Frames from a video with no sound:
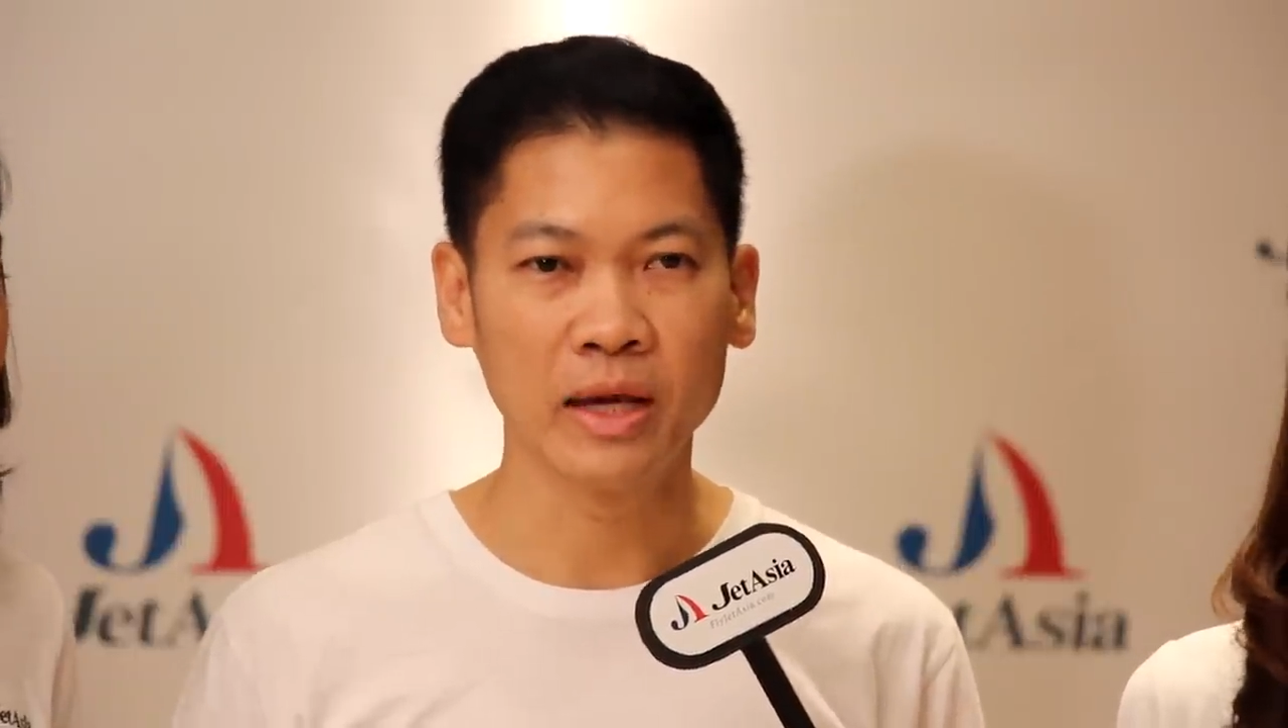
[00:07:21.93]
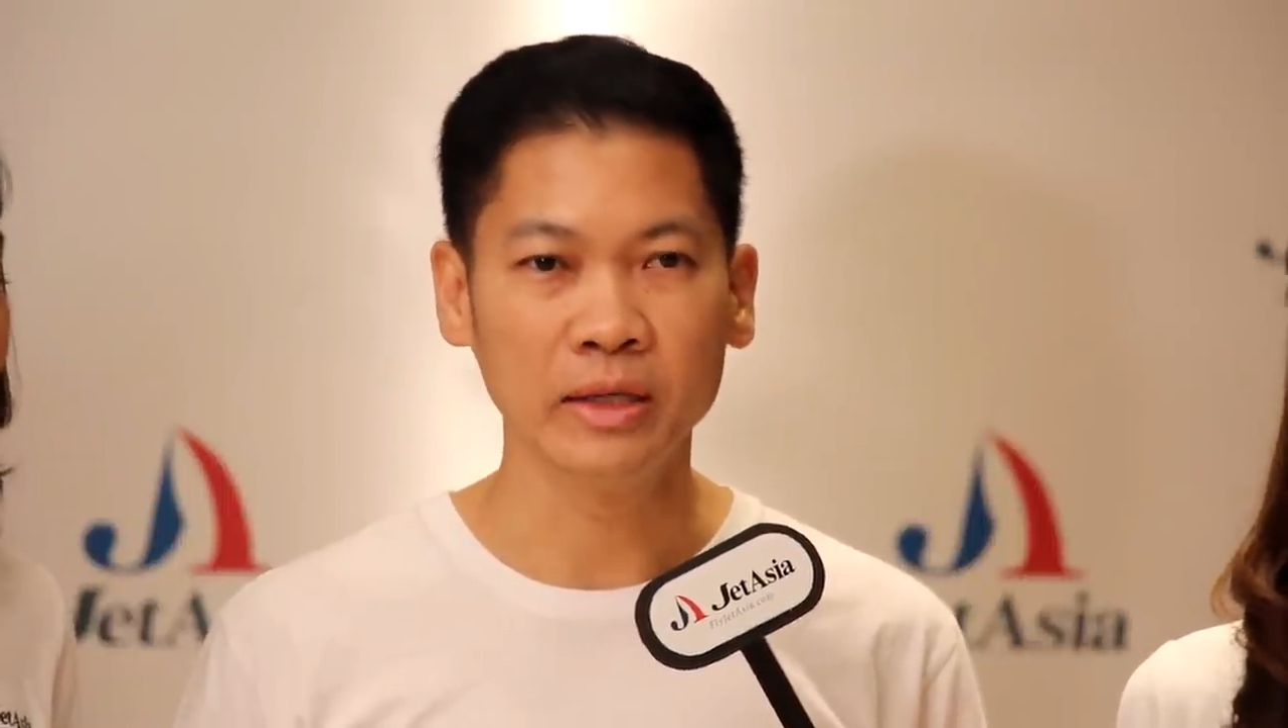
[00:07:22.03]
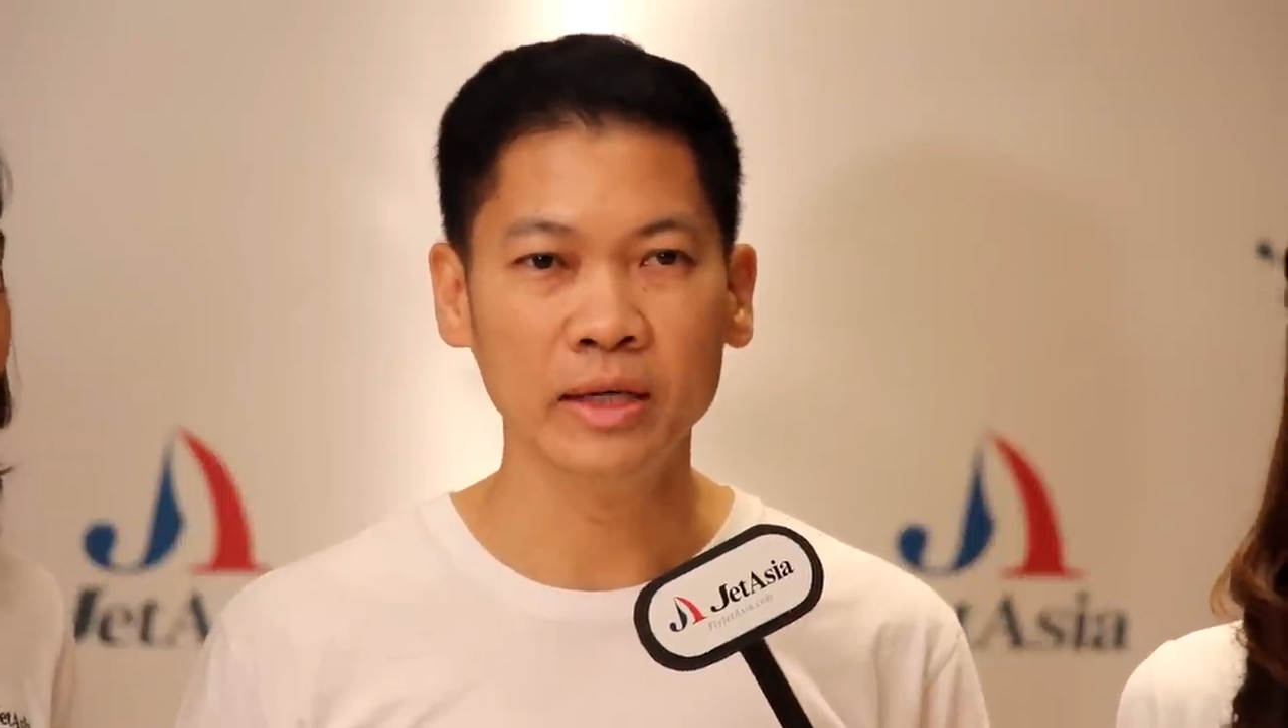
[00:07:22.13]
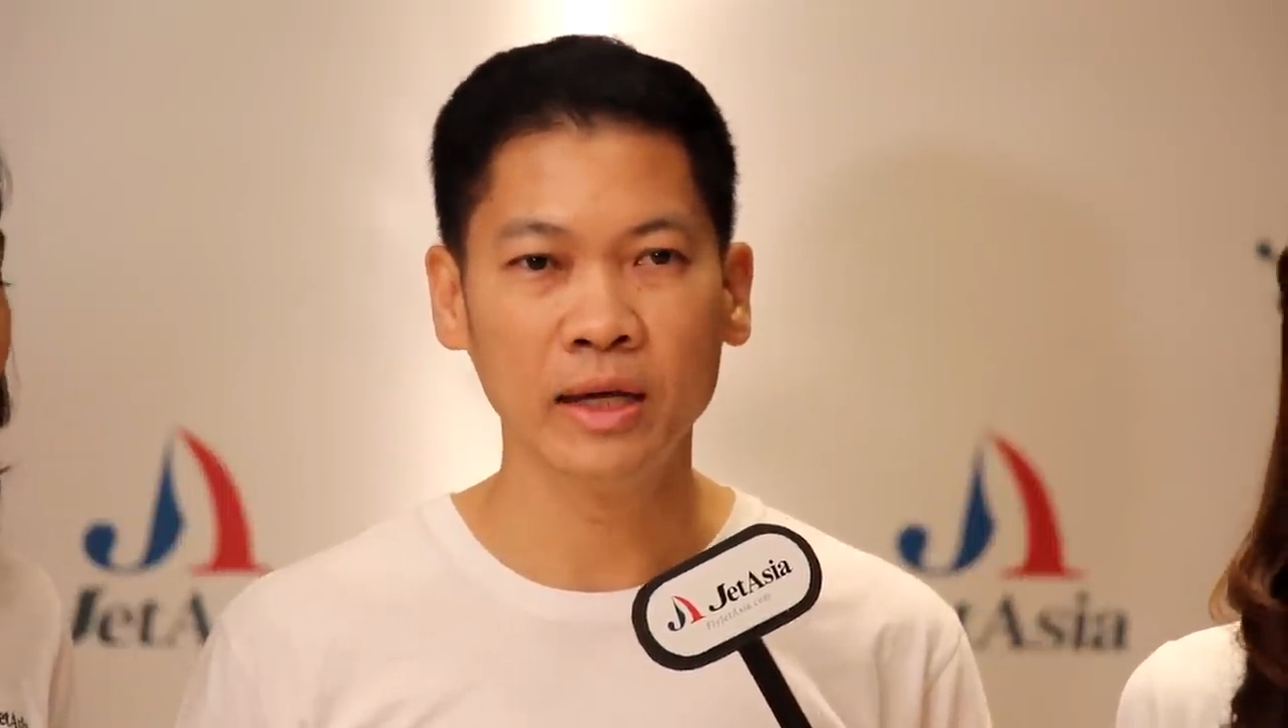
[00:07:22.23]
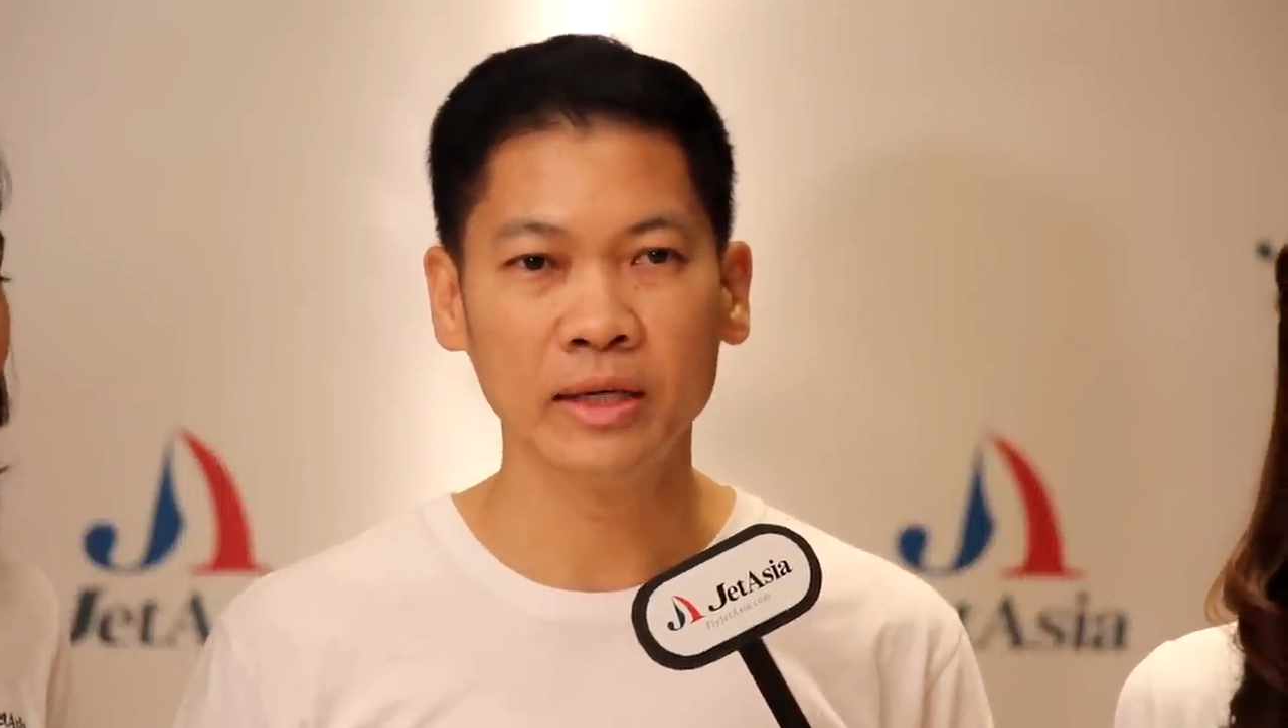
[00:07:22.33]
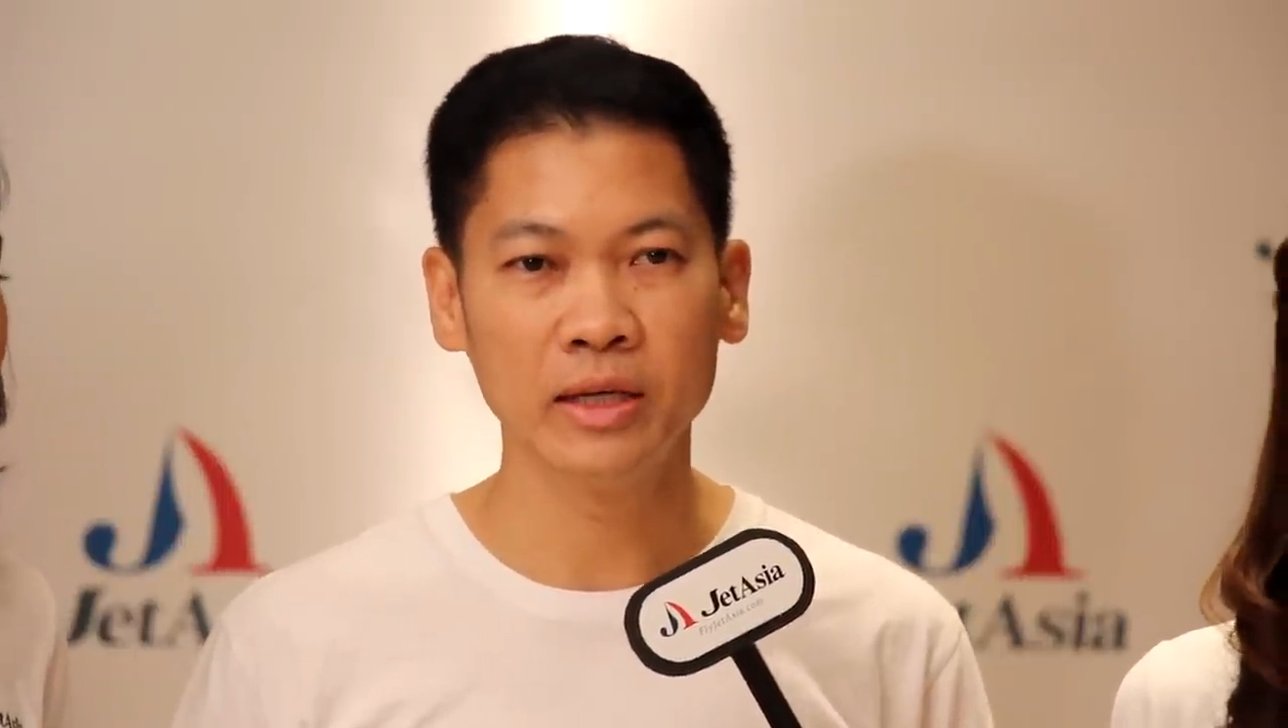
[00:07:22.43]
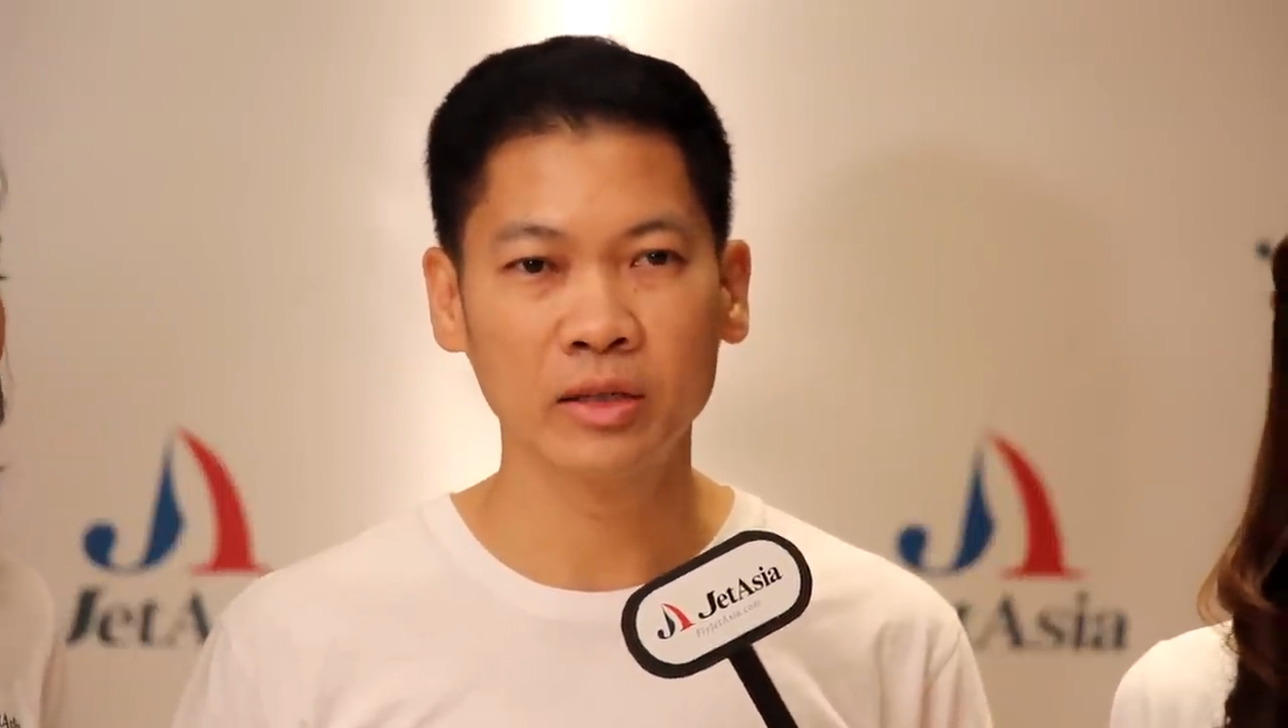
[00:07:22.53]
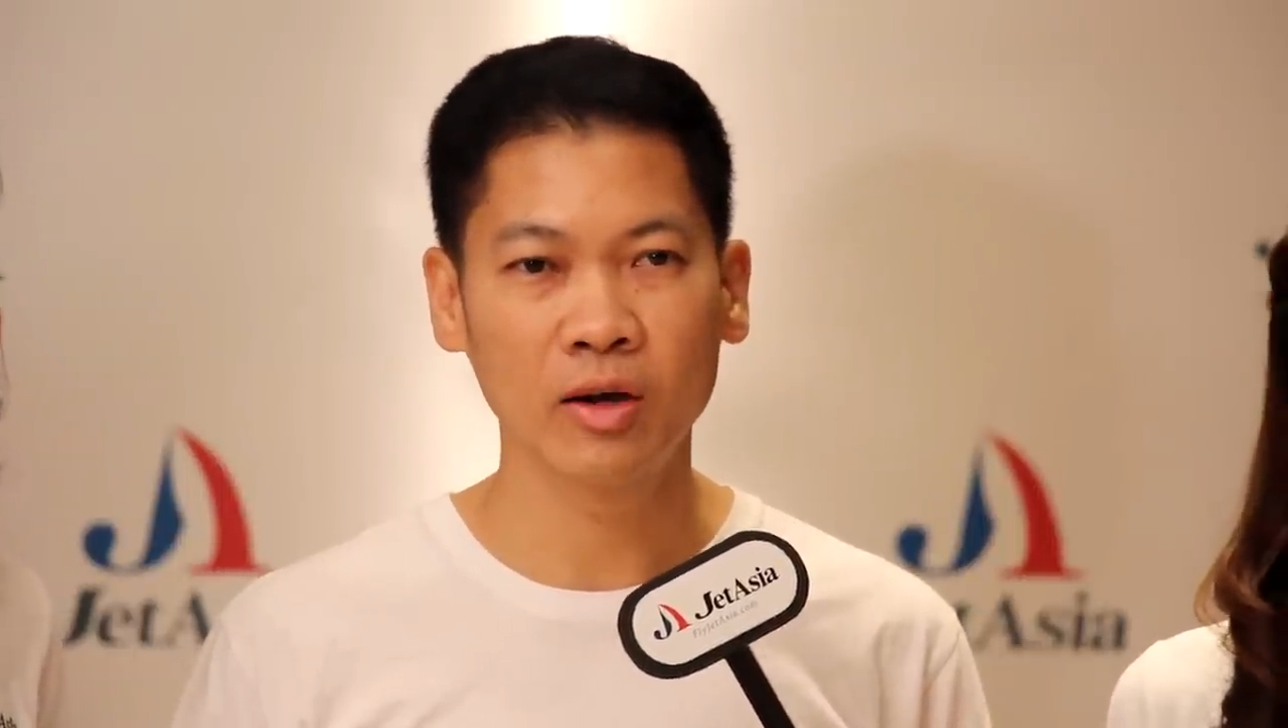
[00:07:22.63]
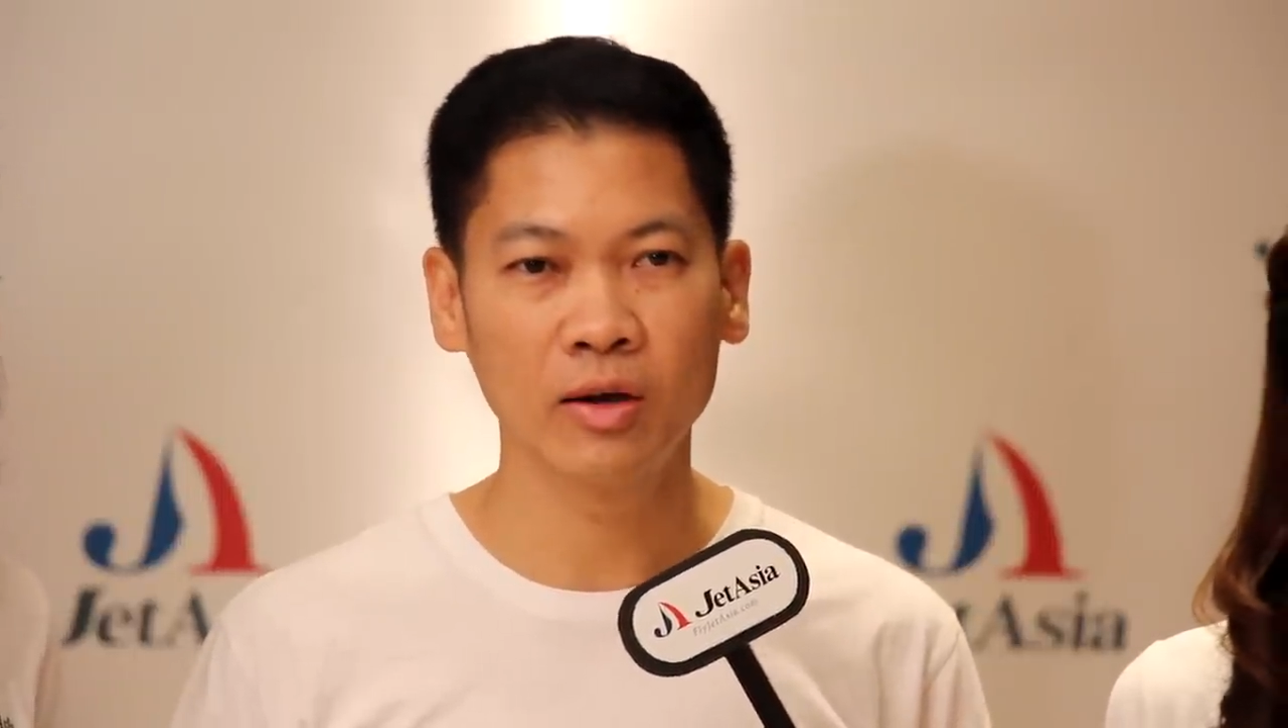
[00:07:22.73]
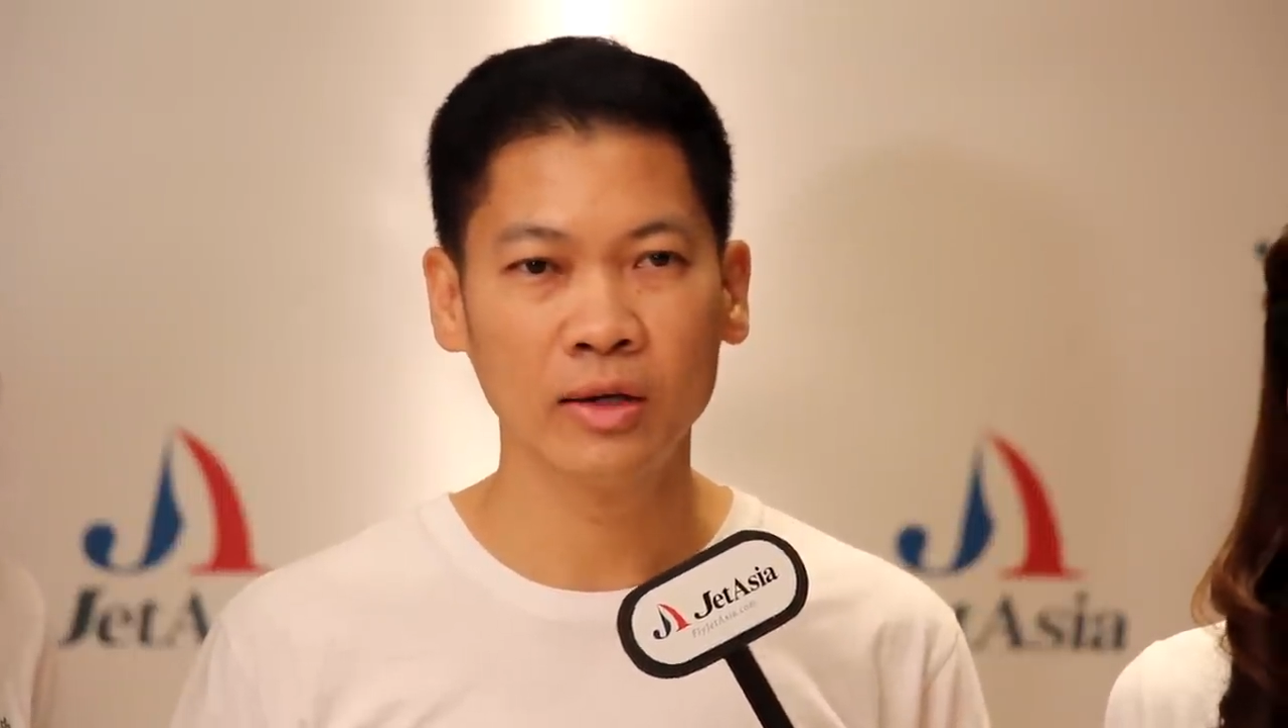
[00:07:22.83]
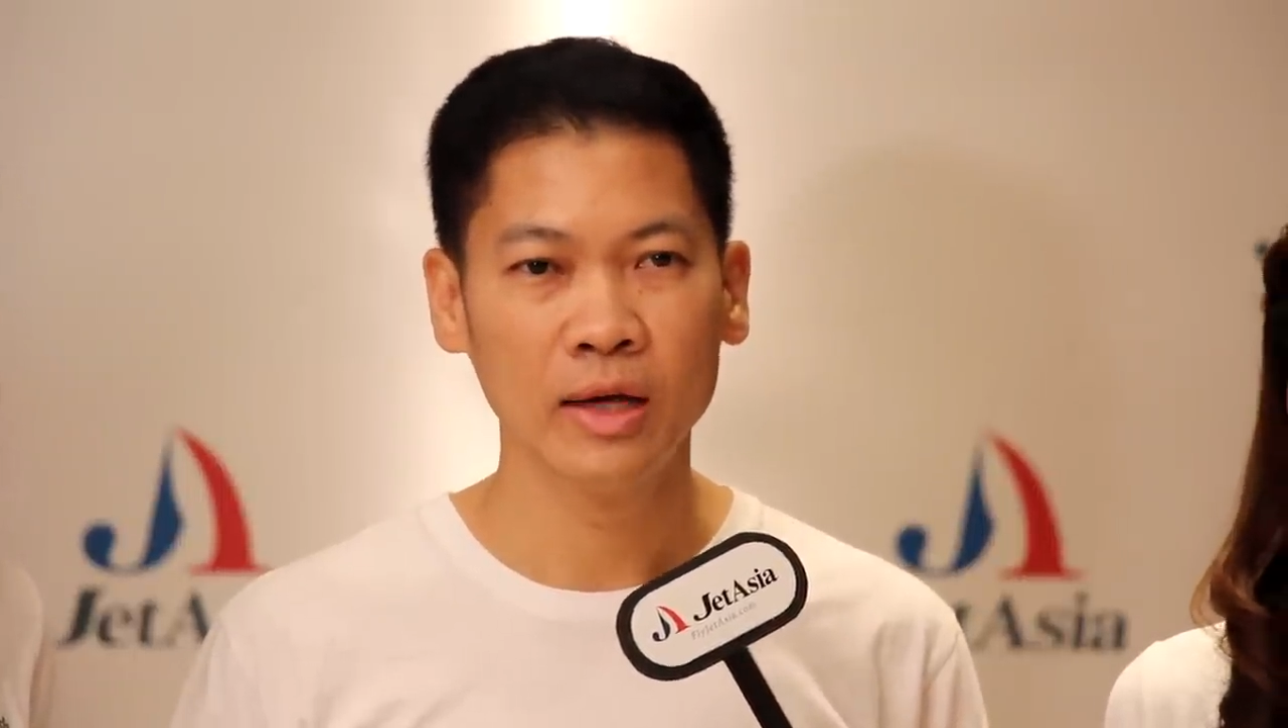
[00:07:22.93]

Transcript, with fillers: อย่างยิ่งเลยที่จะต้อง